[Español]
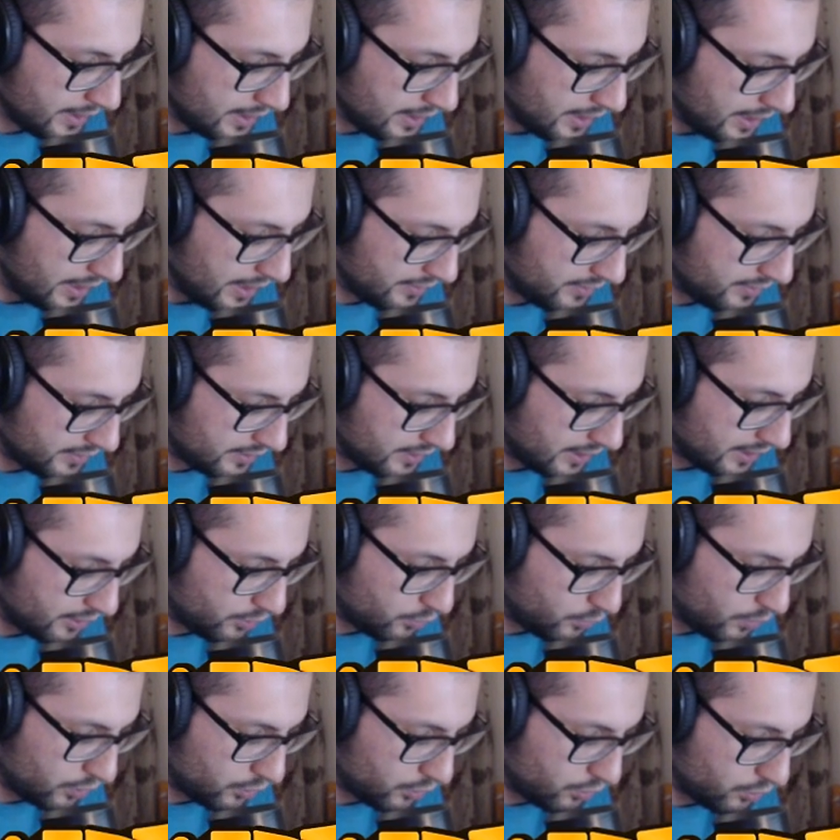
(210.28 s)
hacer daño
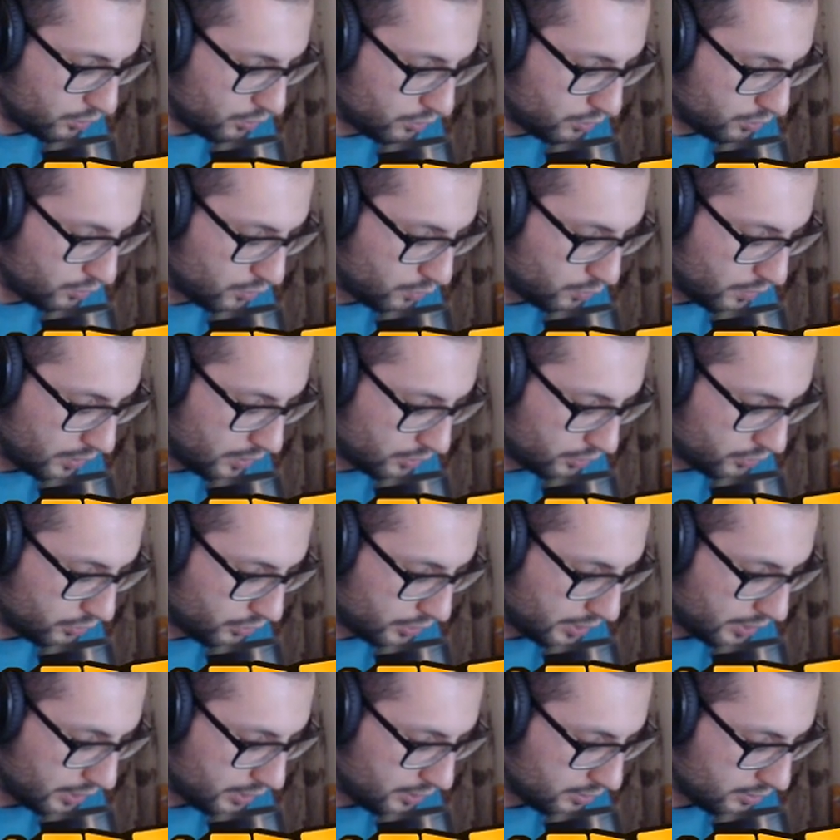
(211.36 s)
cuando, cuando
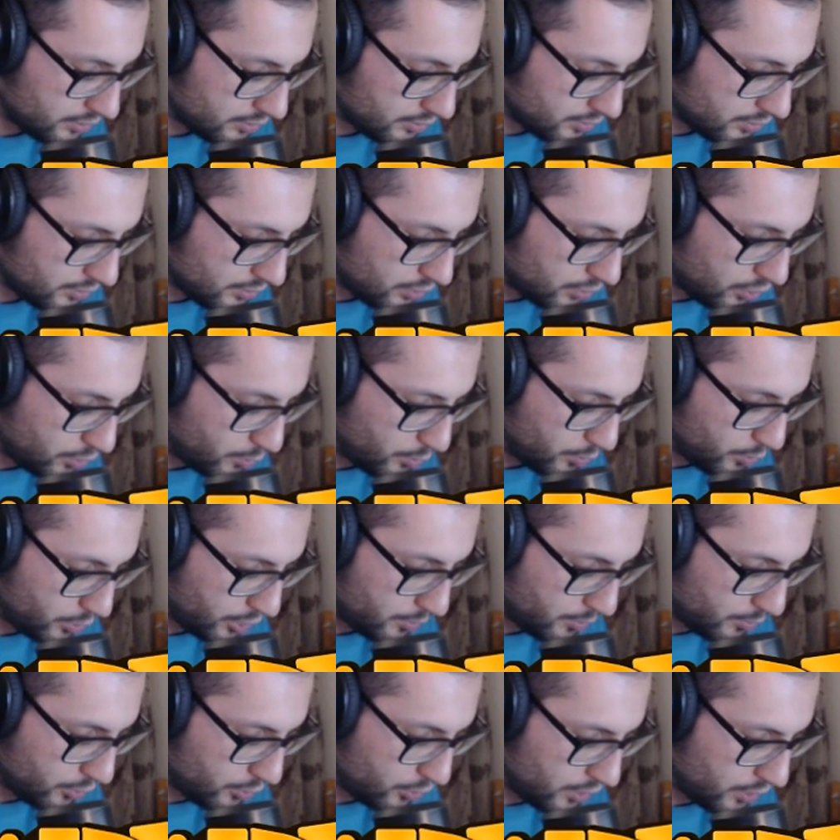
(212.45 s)
toque, como por
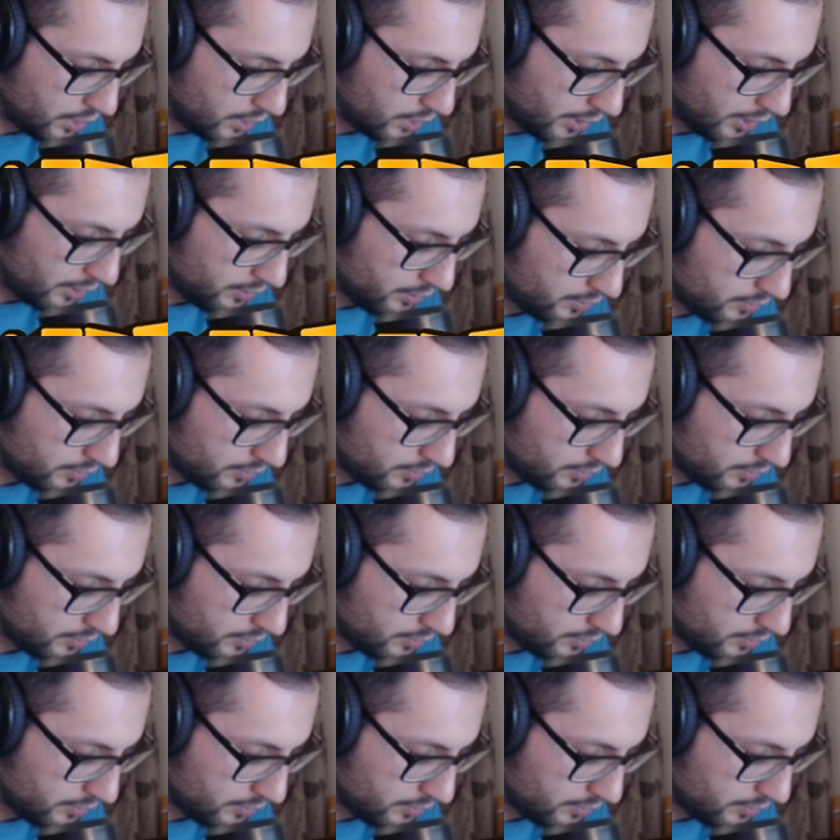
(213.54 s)
ejemplo haga.